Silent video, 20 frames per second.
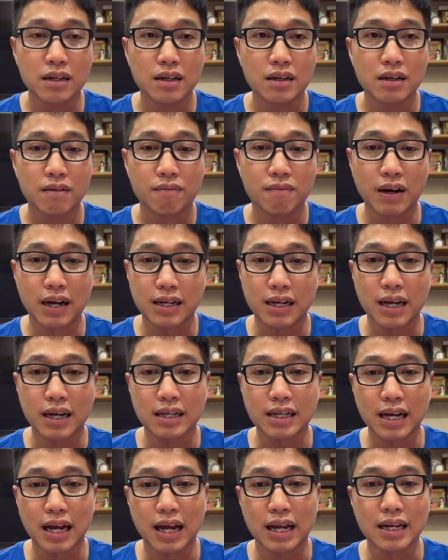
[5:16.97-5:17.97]
và kể
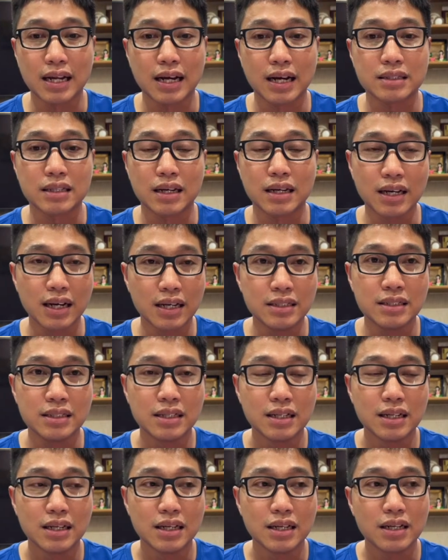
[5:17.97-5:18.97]
cả là thể hình,
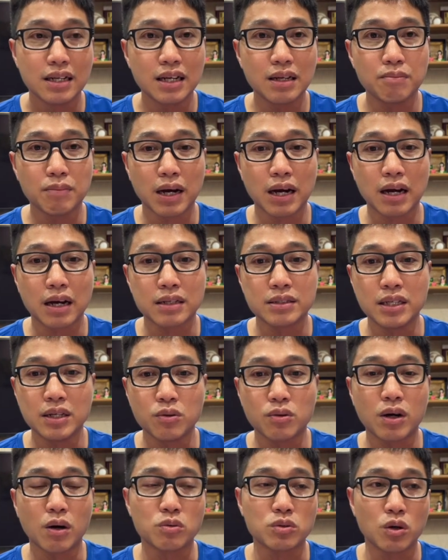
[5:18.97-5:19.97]
khi mà nhiều
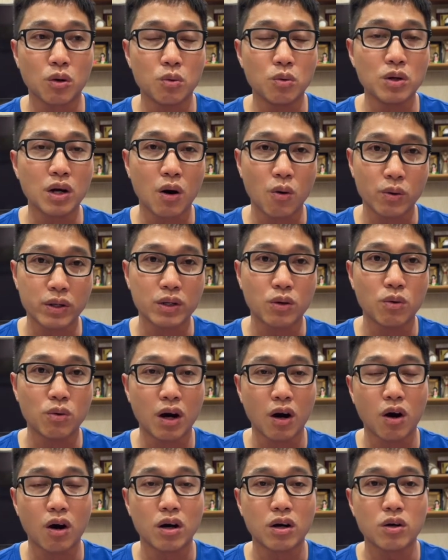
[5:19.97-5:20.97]
cầu thủ nội của
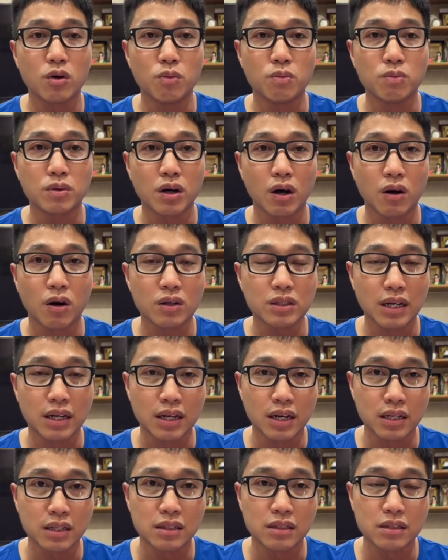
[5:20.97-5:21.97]
họ cũng có thể
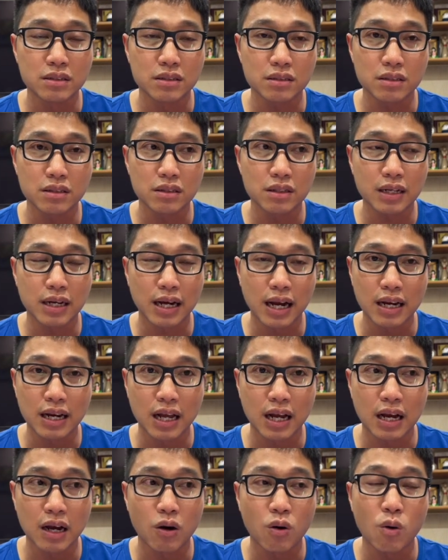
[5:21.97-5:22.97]
hình khá
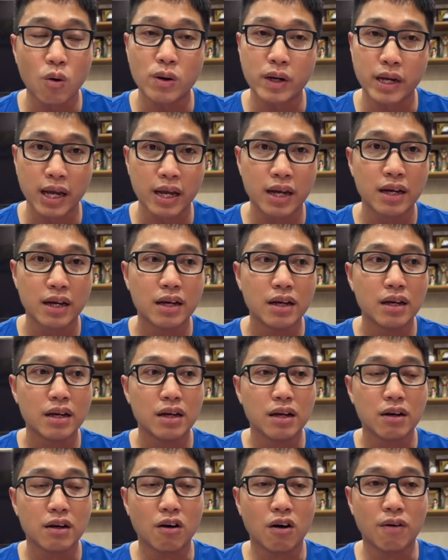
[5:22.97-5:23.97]
là ok.
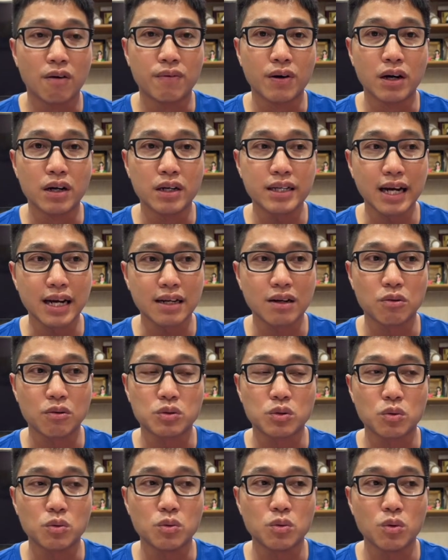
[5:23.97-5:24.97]
Còn với các cầu
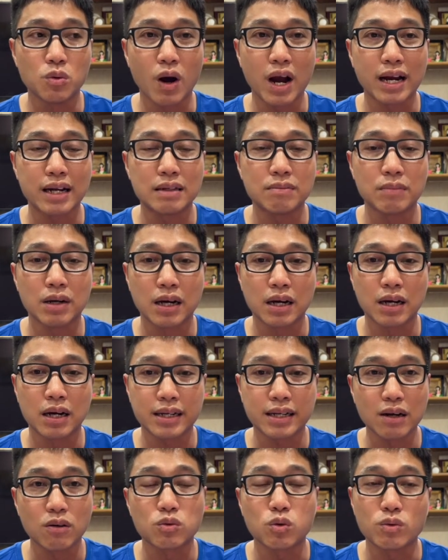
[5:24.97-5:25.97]
thủ ngoại mà các
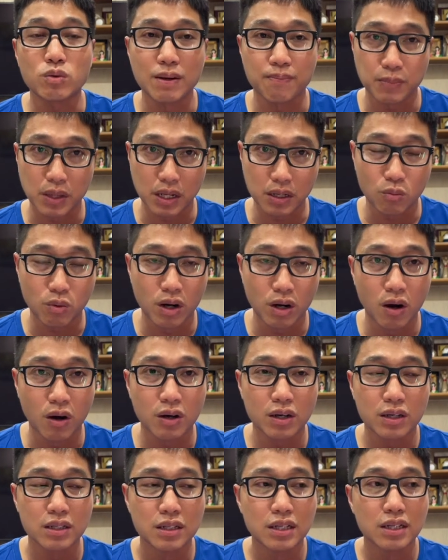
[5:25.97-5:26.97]
cầu thủ nhập tịch của họ
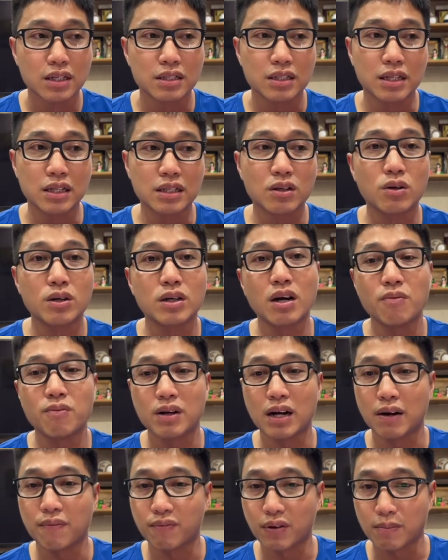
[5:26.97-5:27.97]
thì thôi không
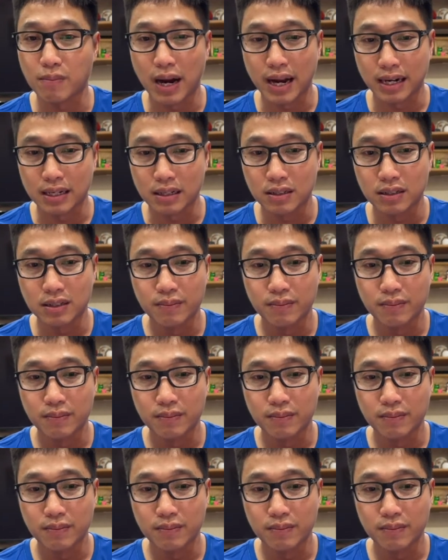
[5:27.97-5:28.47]
cần phải bàn nữa.